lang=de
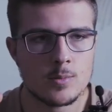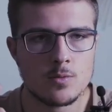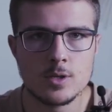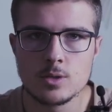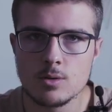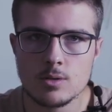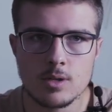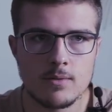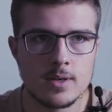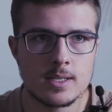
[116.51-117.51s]
du wirst Kunden
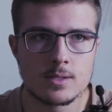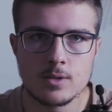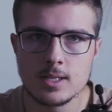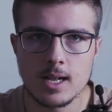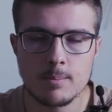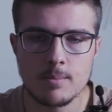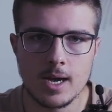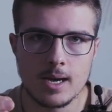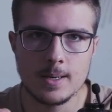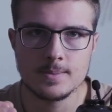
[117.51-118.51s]
gewinnen, es wird klappen,
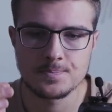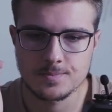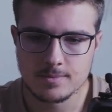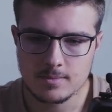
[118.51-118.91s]
aber